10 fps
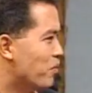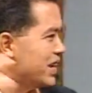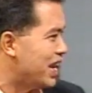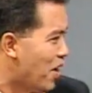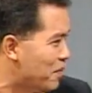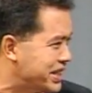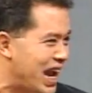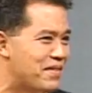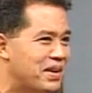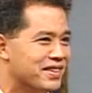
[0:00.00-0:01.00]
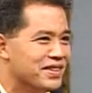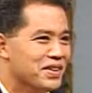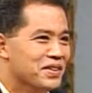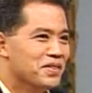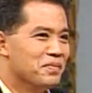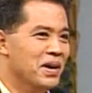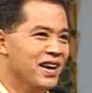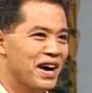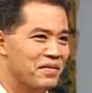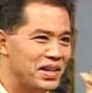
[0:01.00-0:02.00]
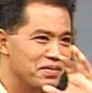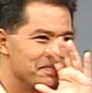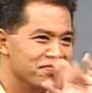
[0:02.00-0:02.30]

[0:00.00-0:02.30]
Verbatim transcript: ผมจะได้เอาไปใช้บ้างเผื่อมี